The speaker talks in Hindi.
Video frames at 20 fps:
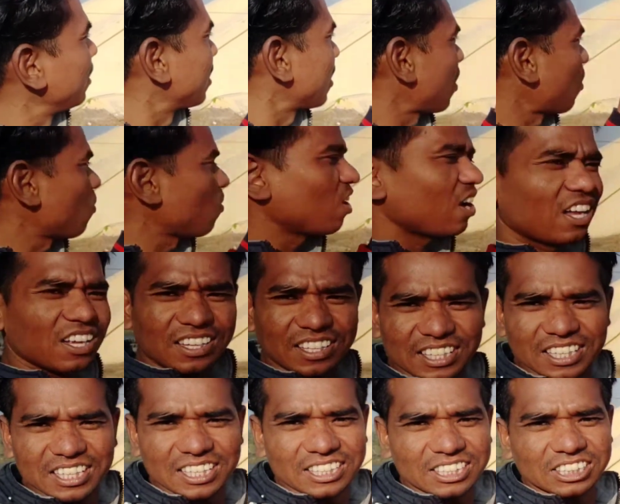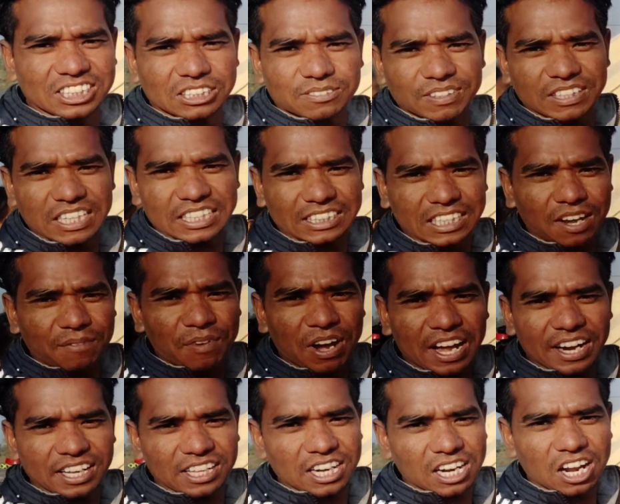दिख रहा होगा जिस वजह से
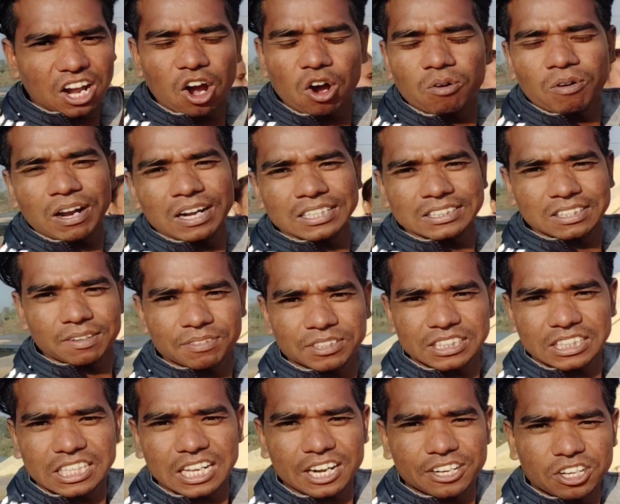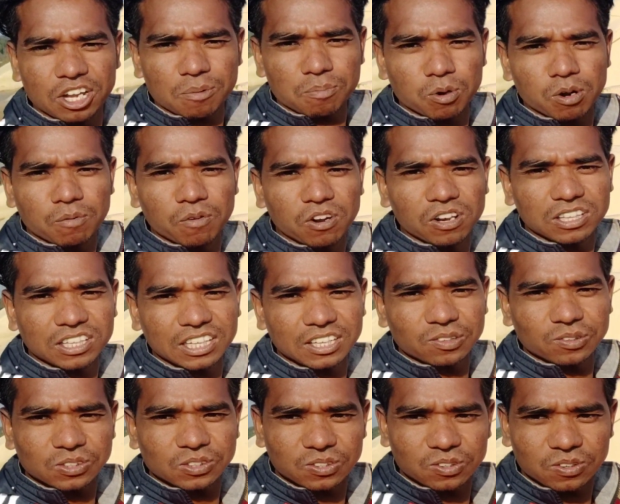हमारे इधर गांव वाले सब इसे धनैया पुल बोलते हैं
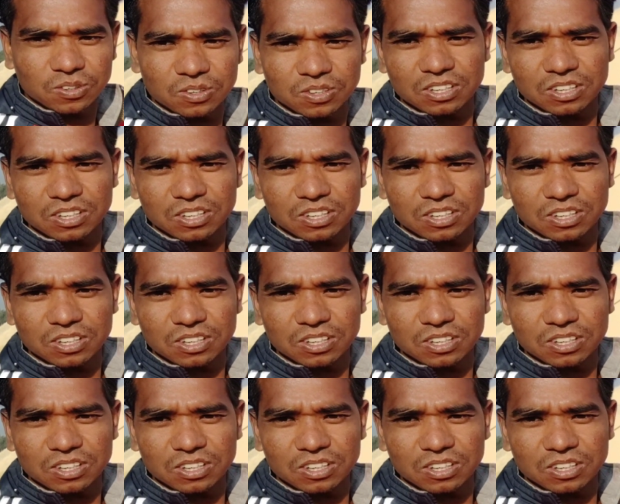दोस्तों